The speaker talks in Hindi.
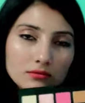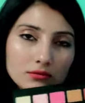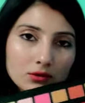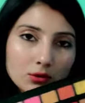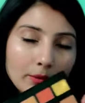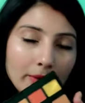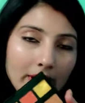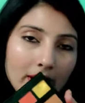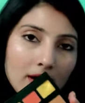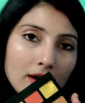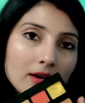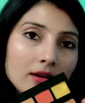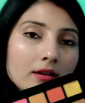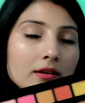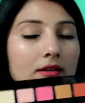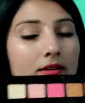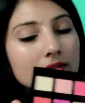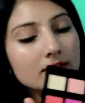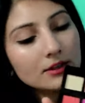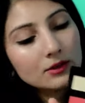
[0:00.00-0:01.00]
सो मैं
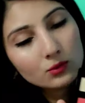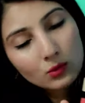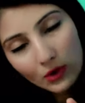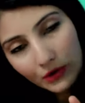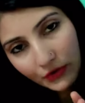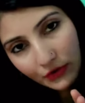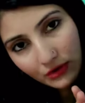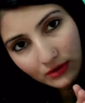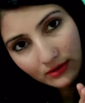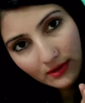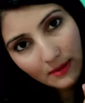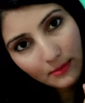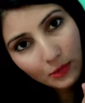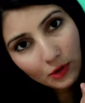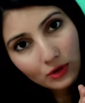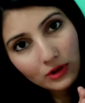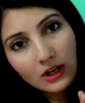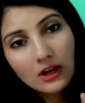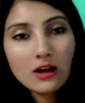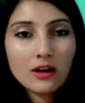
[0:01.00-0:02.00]
इसके स्वाचेज आपको
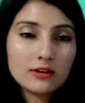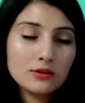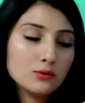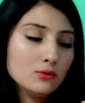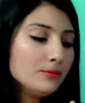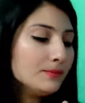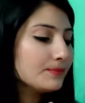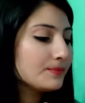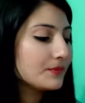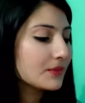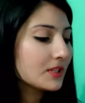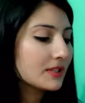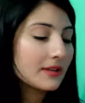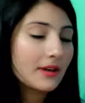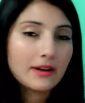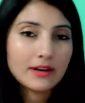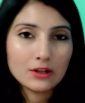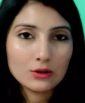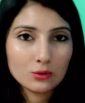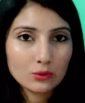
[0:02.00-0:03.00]
दिखा दूँ
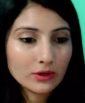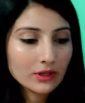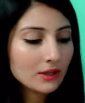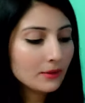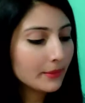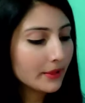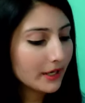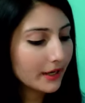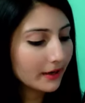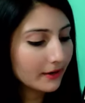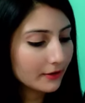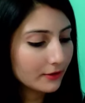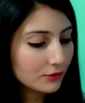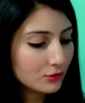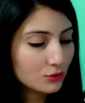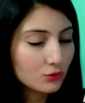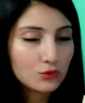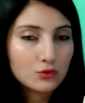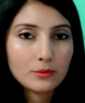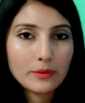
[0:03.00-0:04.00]
सारे तो नहीं बट uh,
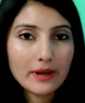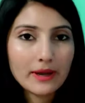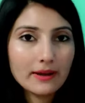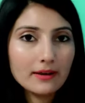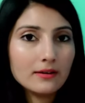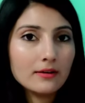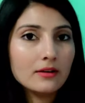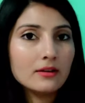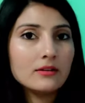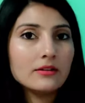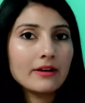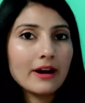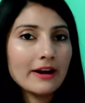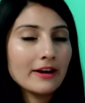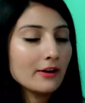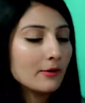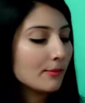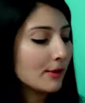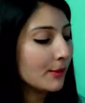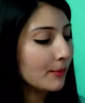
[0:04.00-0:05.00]
जो जो मैं
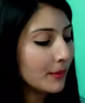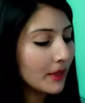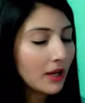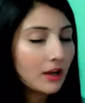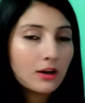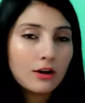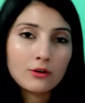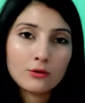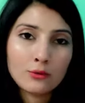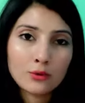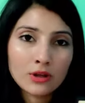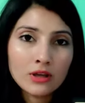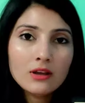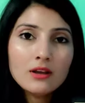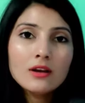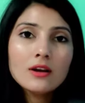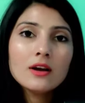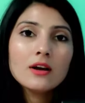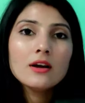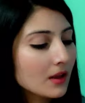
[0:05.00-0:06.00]
रेंडमली पिक करूँगी
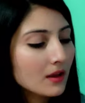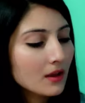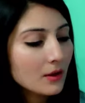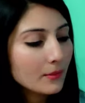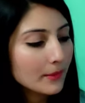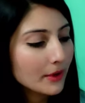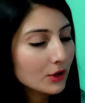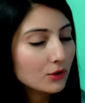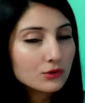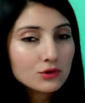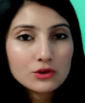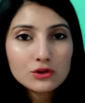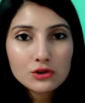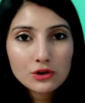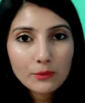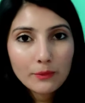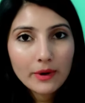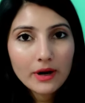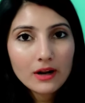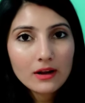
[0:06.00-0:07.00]
मैं कुछ
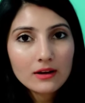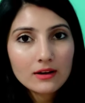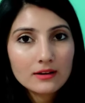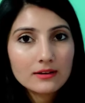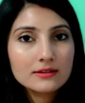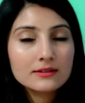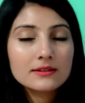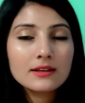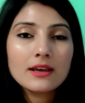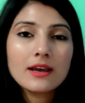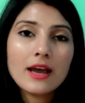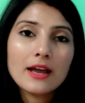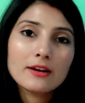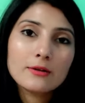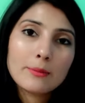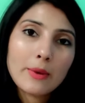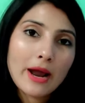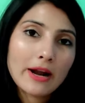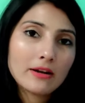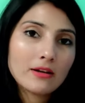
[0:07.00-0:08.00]
शिमरी कलर्स के एंड
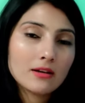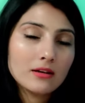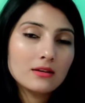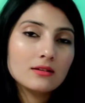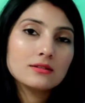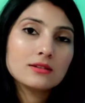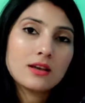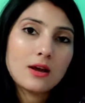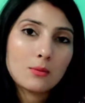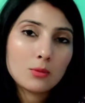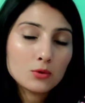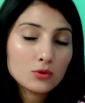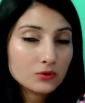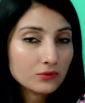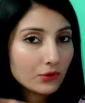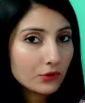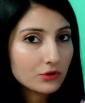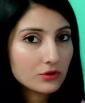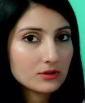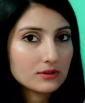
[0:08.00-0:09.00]
मैट कलर्स के आपको
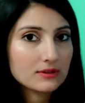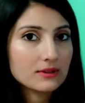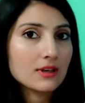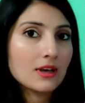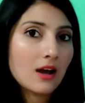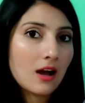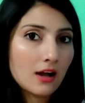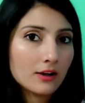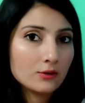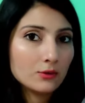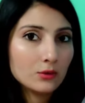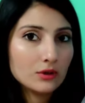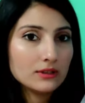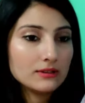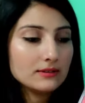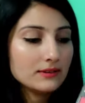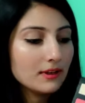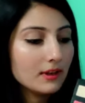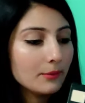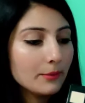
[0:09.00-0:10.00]
स्वाचेस दिखा दूँगी
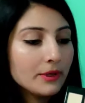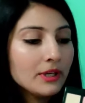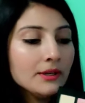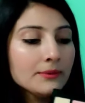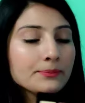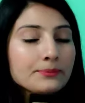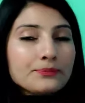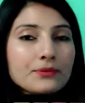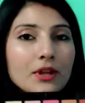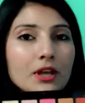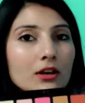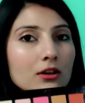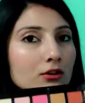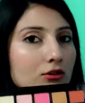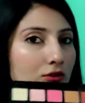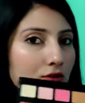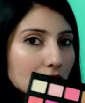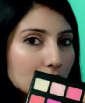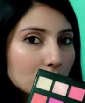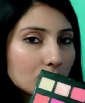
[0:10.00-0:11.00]
इसके अभी
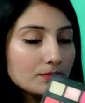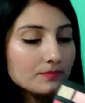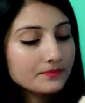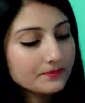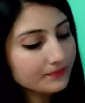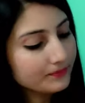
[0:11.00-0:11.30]
सो so,